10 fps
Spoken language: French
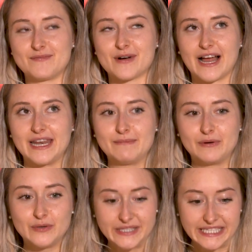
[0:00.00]
pour aller
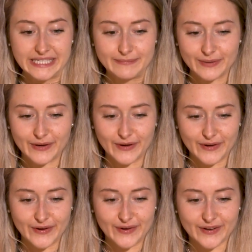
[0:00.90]
plus deep
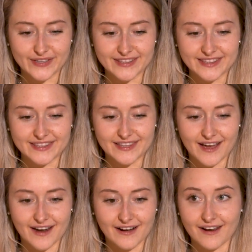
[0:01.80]
euh,
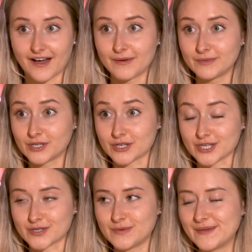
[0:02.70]
dans l'âme que je
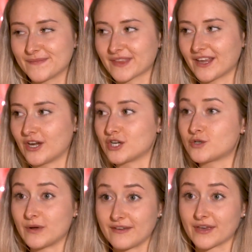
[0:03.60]
suis, euh, je
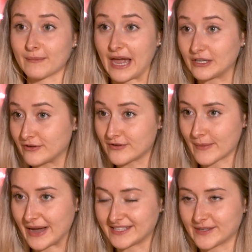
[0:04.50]
suis infirmière de
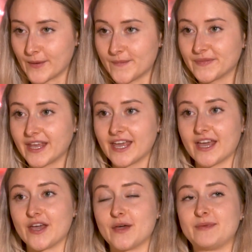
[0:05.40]
formation.
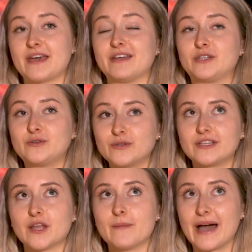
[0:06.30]
Euh, puis avec tout
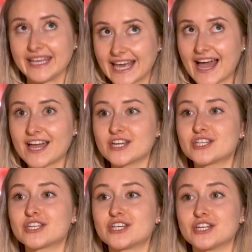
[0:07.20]
le
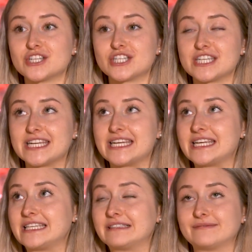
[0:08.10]
bagage que
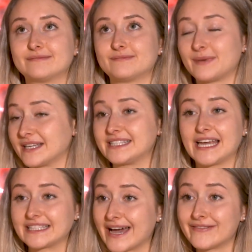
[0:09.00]
j'ai passé
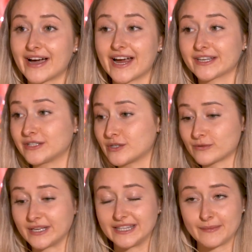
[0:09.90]
à travers, que ce
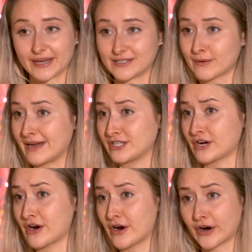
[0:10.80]
soit une dépression
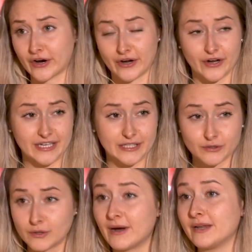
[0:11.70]
majeure, des
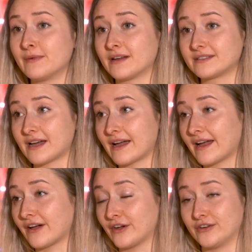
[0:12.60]
troubles
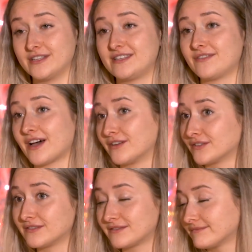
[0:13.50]
alimentaires de différentes
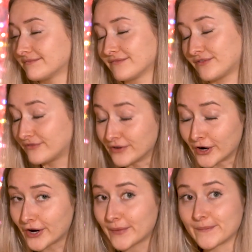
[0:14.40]

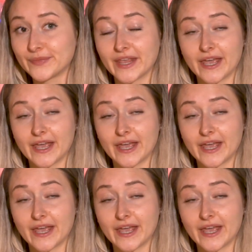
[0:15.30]
formes,